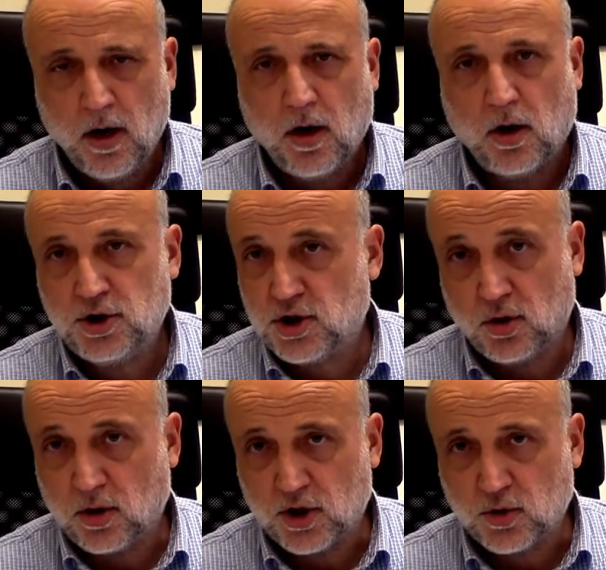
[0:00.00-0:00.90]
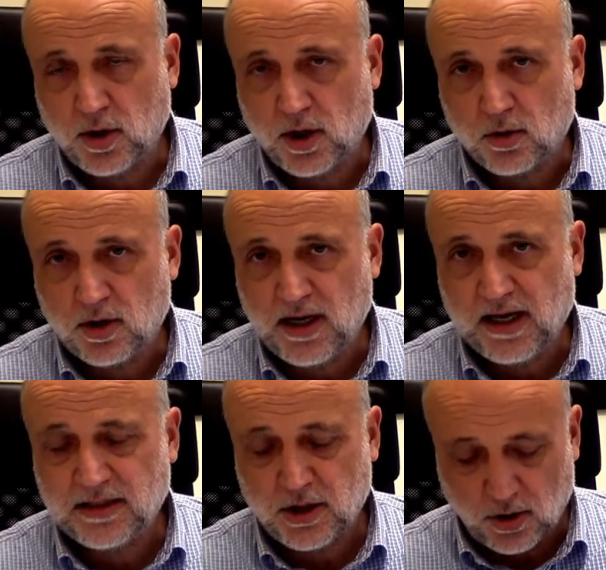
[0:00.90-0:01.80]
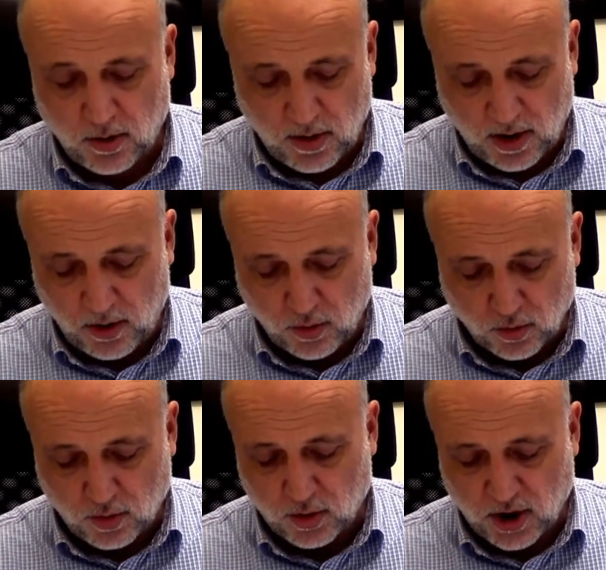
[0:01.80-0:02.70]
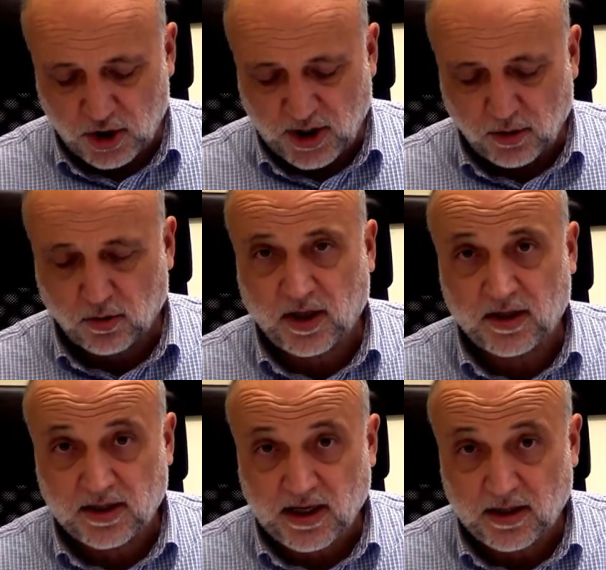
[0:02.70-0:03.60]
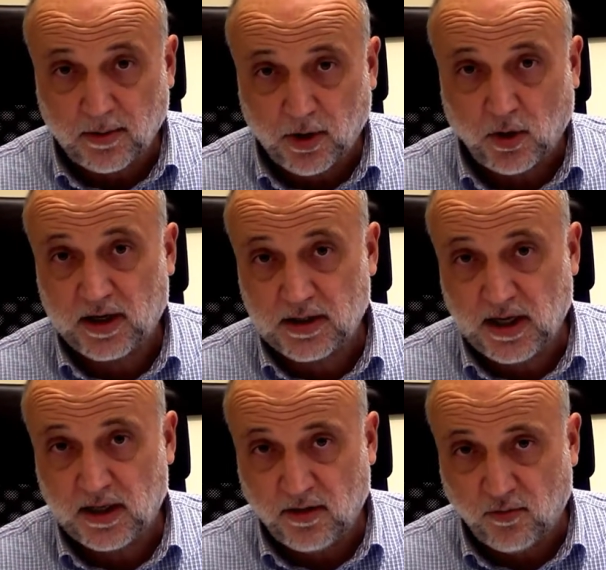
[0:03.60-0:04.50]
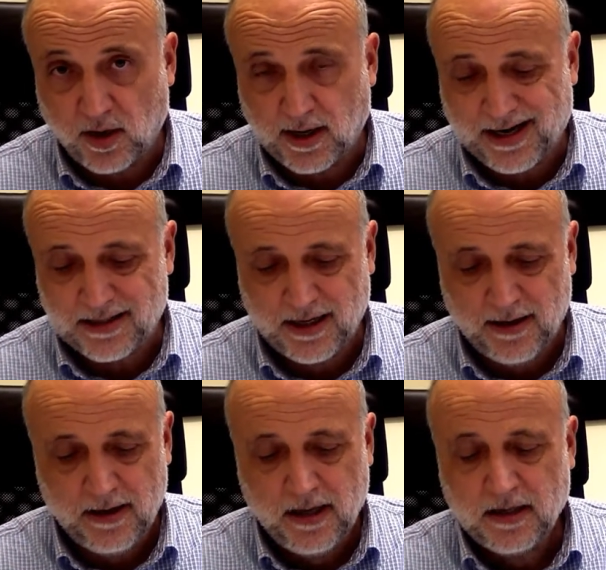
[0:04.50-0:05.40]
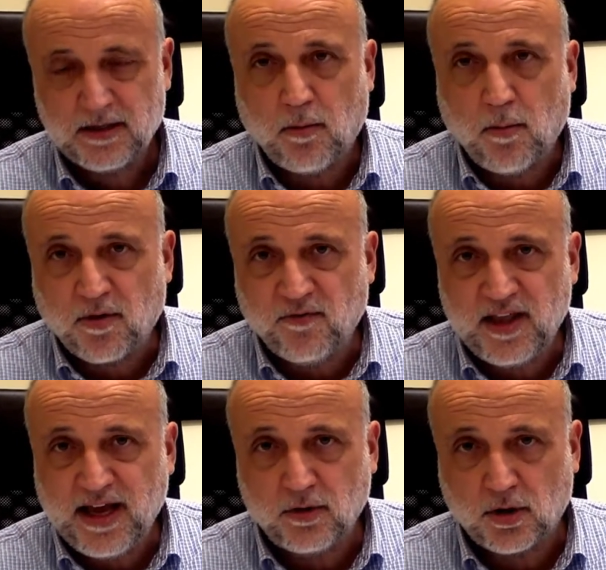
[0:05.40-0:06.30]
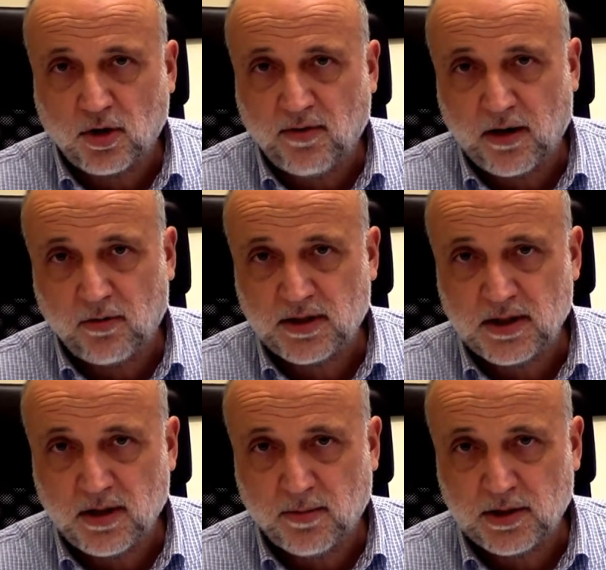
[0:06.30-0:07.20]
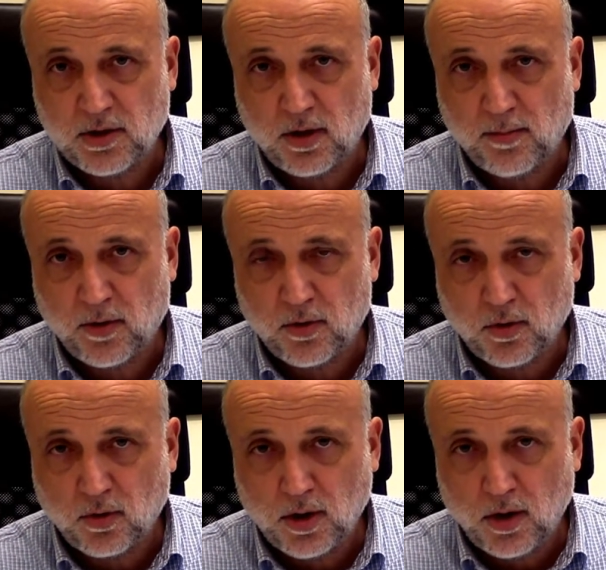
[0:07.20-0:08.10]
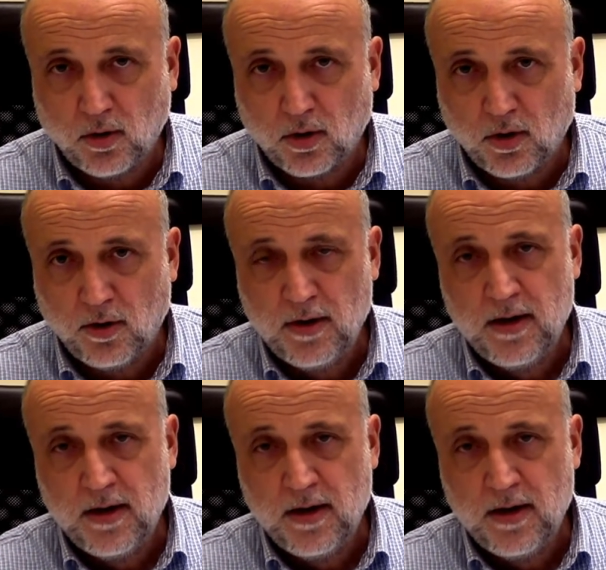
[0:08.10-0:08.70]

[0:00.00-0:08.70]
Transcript: Oggi sono cresciute le ordinanze, sono in tutto 387 però i residenti fuori casa. Stiamo provvedendo a trovare una sistemazione per ognuno di loro